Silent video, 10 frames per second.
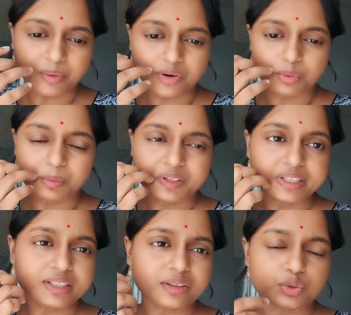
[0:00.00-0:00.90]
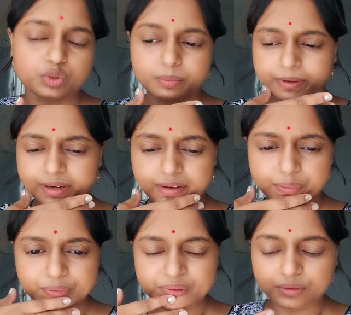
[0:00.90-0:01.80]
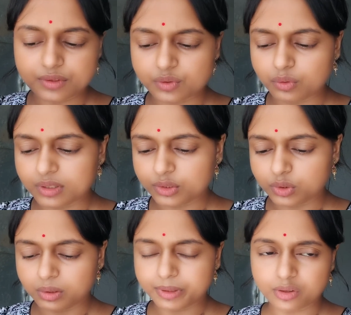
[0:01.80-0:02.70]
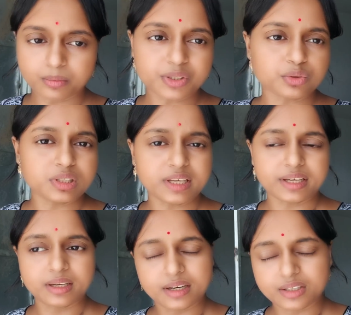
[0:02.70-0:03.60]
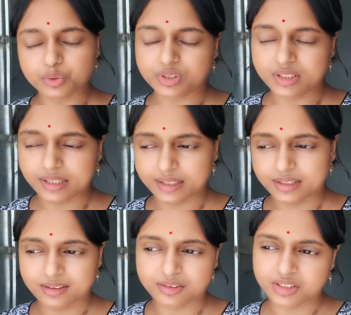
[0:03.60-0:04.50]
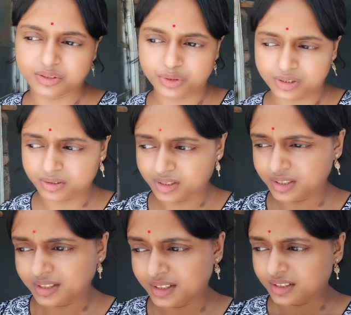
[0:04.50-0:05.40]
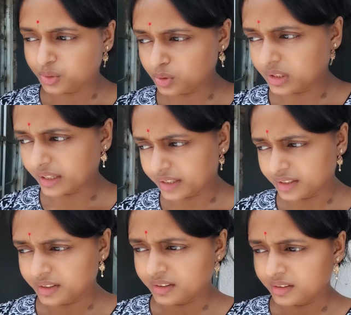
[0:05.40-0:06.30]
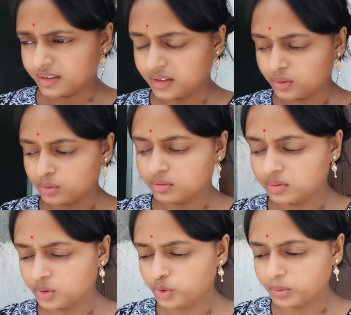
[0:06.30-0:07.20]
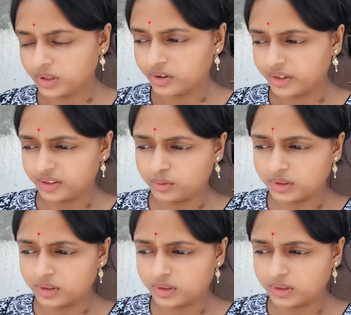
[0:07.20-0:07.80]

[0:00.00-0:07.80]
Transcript: আবার রবিবার দিনটাও ছুটি পায় না ওই জন্য স্কুলটা শনিবার রবিবার ছুটি থাকে হ্যাঁ টিউশন থাকে এটা না যে টিউশন ছুটি থাকে কিন্তু সুবিধা হয়